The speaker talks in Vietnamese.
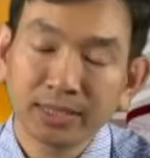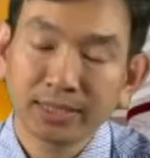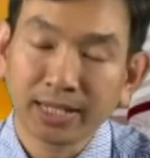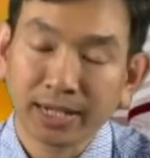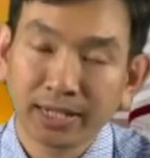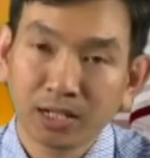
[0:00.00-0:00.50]
dây
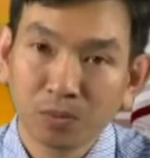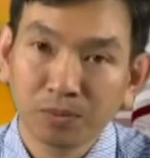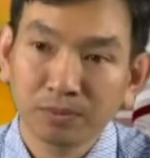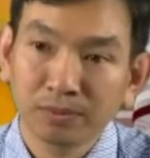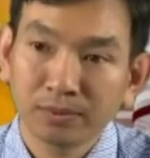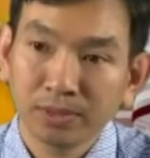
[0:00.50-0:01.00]
chằng hay không,
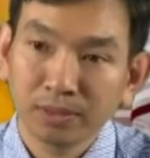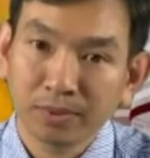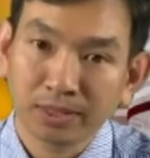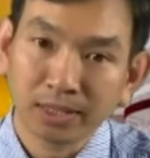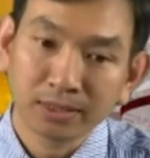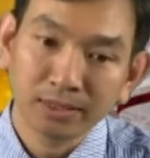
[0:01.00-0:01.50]

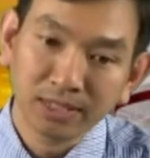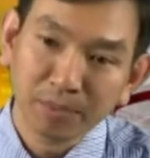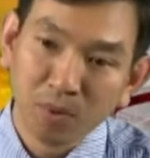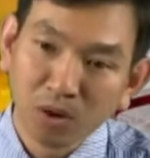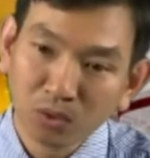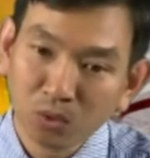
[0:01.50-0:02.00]
mà người ta thường đi
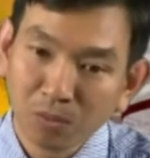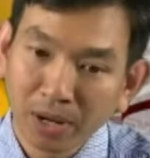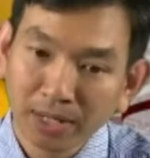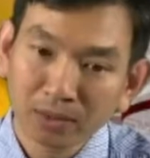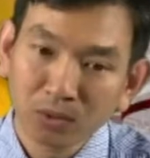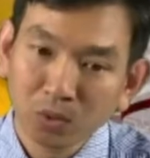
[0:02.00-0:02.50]
bó thuốc
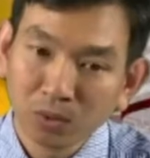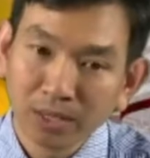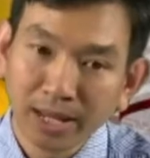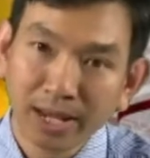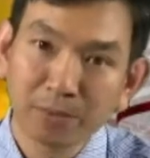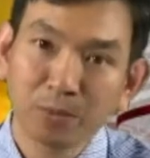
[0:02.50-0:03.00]
bắc, thuốc
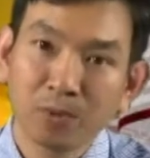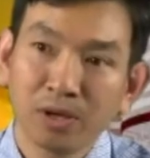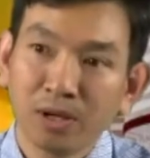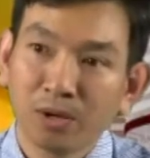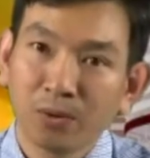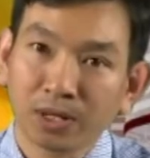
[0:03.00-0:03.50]
nam
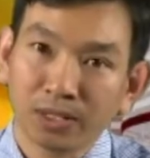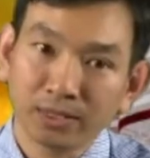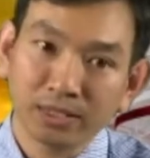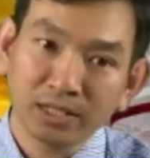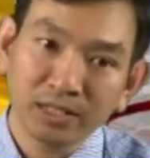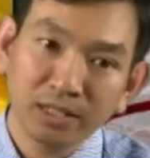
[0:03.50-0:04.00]
hoặc là
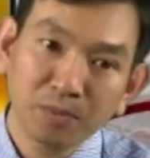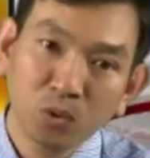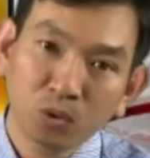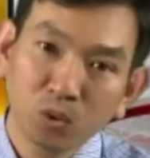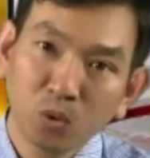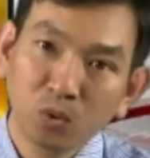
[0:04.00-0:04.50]
chỉ đi
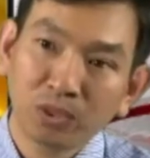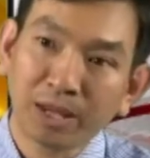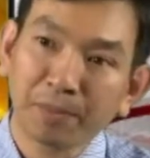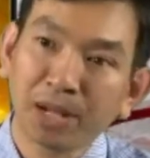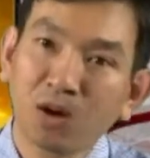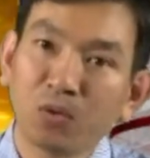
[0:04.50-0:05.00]
mua thuốc
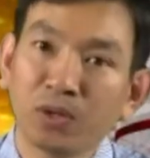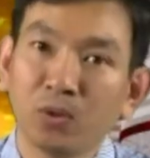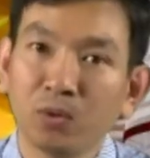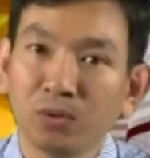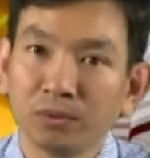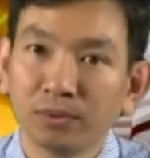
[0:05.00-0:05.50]
giảm đau để
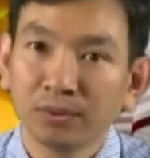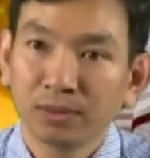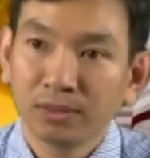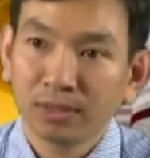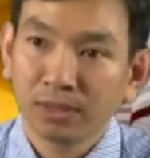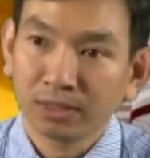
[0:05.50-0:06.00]
uống.
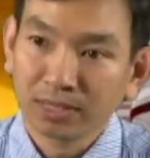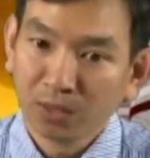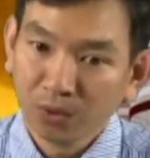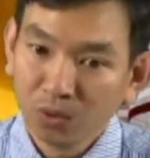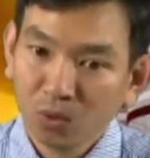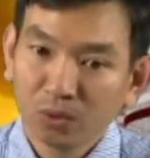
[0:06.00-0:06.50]
Sau
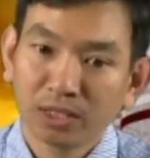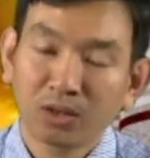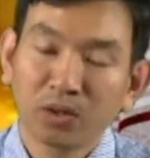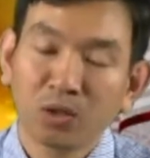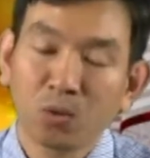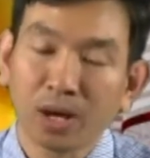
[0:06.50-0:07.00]
khi uống thì có hiệu